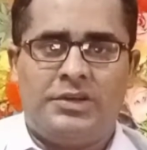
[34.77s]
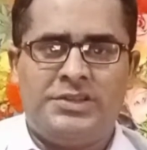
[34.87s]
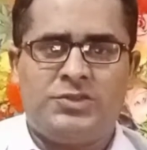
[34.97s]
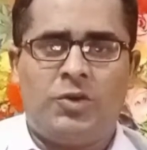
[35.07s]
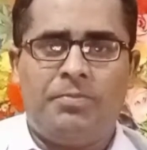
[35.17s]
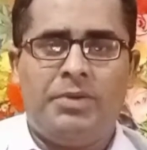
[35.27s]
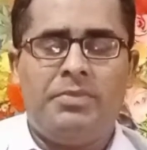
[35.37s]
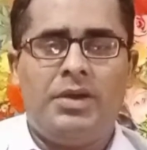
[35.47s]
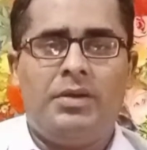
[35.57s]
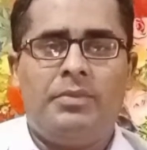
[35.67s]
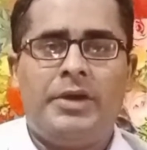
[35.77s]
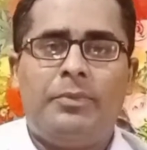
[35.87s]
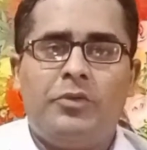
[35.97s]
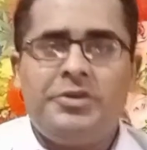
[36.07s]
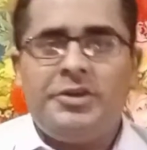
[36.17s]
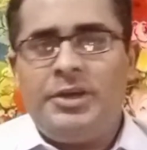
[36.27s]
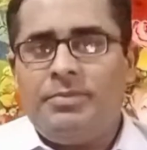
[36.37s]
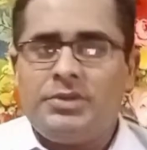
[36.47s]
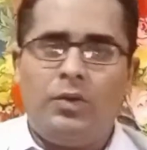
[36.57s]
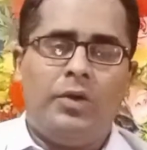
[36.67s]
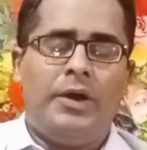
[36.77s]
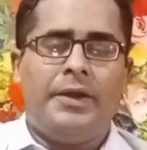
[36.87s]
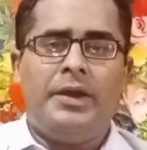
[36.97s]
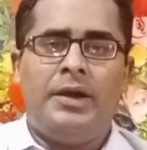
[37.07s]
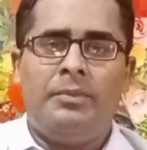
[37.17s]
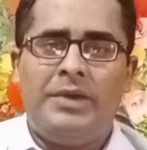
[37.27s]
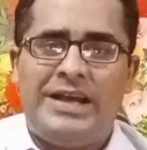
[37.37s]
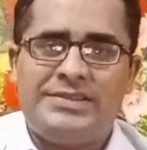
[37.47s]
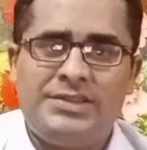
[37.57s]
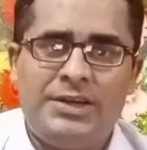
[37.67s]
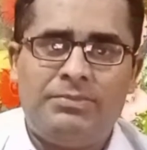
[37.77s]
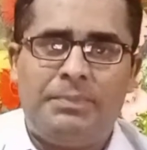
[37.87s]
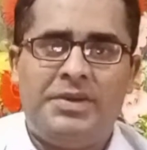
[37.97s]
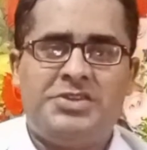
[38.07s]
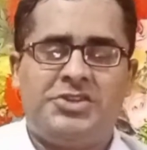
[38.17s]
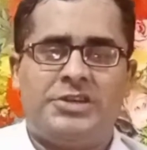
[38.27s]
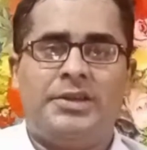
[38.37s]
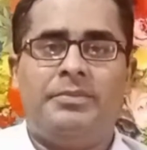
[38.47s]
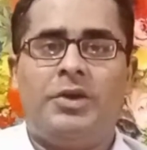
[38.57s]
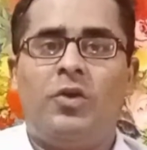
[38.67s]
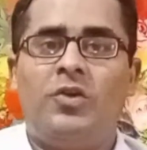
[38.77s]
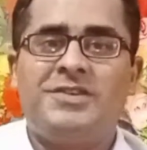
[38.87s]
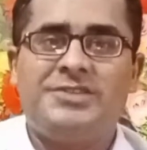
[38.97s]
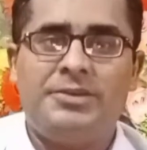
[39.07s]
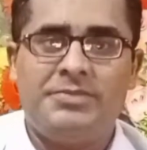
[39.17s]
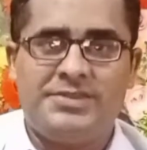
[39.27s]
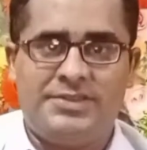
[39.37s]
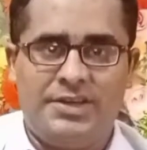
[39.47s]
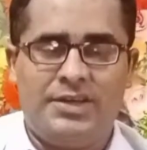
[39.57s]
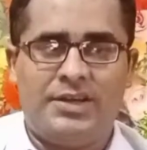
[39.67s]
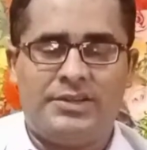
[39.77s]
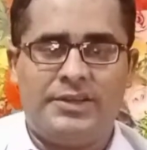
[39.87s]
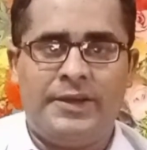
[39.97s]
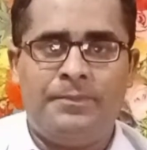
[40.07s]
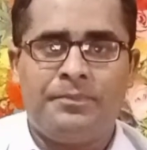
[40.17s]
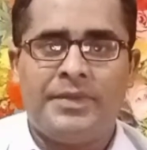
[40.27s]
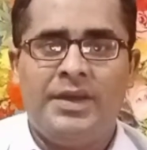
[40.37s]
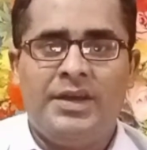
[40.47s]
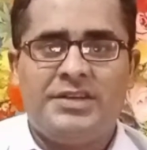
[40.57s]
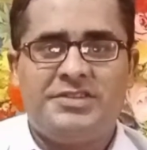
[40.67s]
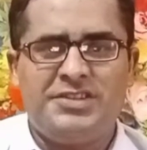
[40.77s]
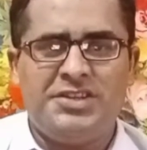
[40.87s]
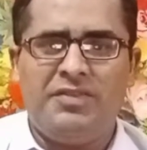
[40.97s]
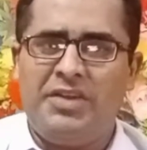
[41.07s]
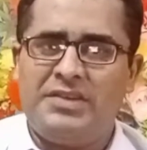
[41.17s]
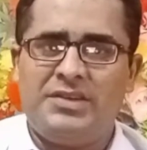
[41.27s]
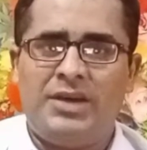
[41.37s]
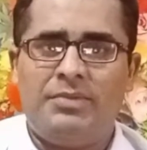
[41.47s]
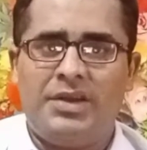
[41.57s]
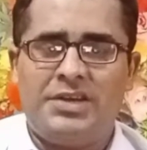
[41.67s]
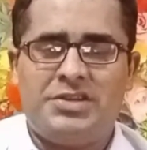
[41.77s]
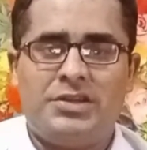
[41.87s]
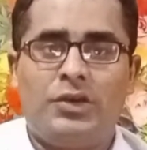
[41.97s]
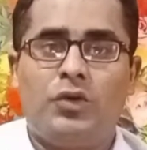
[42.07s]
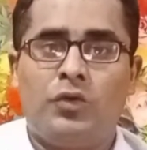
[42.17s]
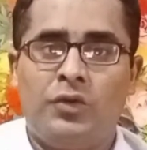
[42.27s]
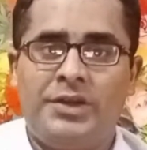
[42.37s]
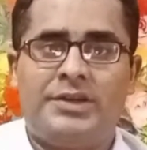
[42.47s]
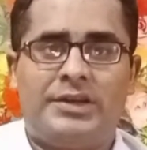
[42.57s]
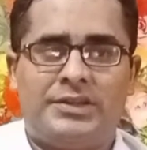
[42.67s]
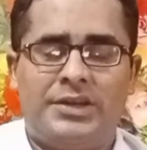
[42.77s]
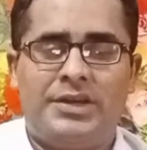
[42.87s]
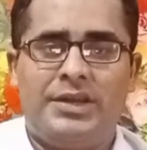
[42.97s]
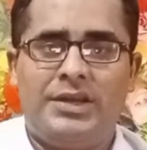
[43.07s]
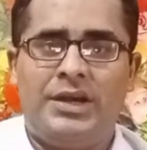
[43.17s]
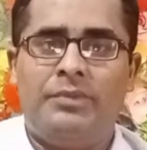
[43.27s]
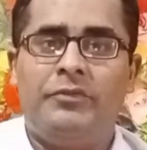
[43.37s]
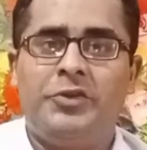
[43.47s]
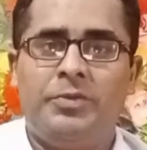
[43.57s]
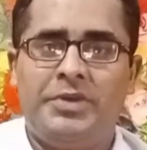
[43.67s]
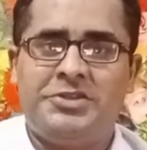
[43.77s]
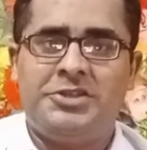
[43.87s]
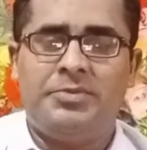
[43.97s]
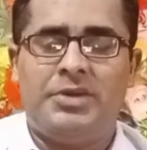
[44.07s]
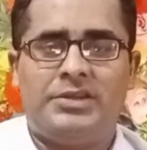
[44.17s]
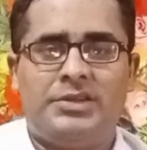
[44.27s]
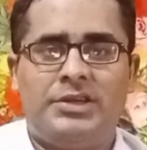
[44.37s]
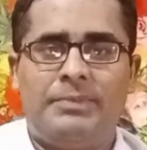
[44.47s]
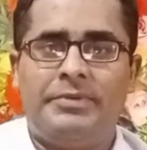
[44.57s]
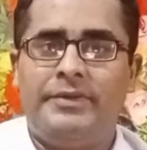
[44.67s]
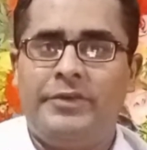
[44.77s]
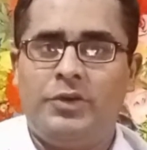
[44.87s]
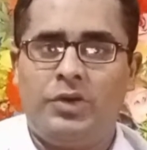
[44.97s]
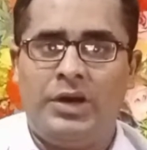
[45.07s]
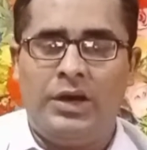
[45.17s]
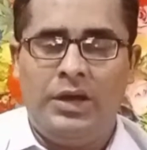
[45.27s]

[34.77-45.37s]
इस टॉपिक में मैं आपको यही बताऊंगा कि हम ऐसी हम अपने चैनल में कौन सी मिस्टेक करते हैं जिसकी वजह से हमारा चैनल ग्रो नहीं करता यानी कि हम वीडियो भी अच्छी बनाते हैं अपनी वीडियो का